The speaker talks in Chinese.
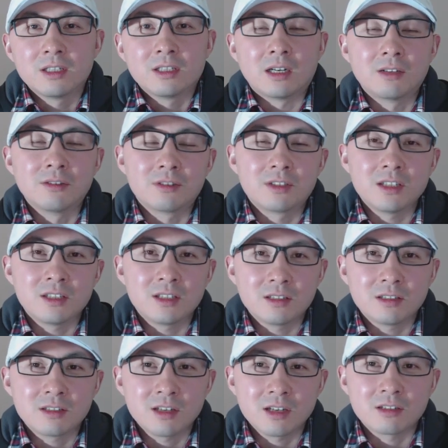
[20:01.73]
然后这
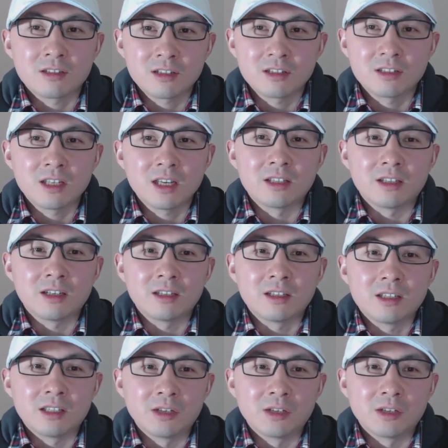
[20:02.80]
这个事件呢？